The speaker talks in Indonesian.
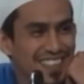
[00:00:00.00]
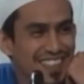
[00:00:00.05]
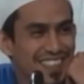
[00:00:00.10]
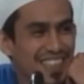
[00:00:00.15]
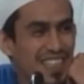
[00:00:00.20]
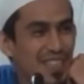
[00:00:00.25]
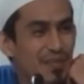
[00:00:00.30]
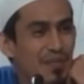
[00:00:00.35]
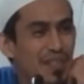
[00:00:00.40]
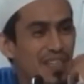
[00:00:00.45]

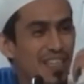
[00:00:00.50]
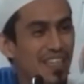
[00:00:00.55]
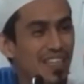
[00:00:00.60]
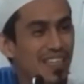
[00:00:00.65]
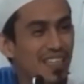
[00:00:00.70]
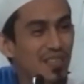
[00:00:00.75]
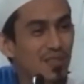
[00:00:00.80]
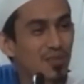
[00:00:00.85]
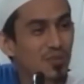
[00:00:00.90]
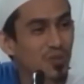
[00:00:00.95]
kenapa
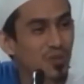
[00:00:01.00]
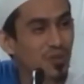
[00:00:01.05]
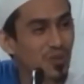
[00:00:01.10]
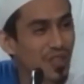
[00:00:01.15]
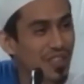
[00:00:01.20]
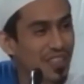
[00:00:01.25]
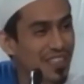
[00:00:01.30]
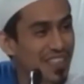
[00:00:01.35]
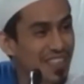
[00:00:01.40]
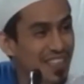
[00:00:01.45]
karena
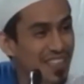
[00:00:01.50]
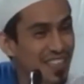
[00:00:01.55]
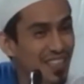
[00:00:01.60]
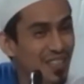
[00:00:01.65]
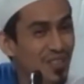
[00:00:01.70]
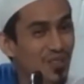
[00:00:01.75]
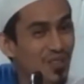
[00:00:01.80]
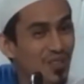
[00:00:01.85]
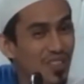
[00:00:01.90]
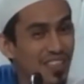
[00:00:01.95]

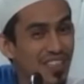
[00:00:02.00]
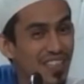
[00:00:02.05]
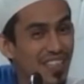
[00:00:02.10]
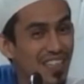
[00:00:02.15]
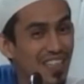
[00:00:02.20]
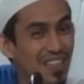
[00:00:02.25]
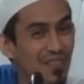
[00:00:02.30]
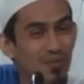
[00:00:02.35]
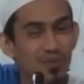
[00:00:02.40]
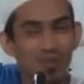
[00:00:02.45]
tujuannya
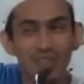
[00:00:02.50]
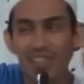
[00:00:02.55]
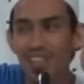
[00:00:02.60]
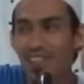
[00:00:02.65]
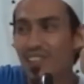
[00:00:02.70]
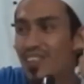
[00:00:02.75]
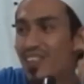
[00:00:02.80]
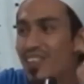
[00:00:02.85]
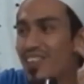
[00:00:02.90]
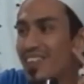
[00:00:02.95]
dunia bukan
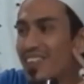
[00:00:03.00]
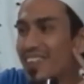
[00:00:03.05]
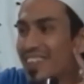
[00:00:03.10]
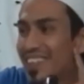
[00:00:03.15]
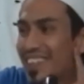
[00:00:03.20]
Allah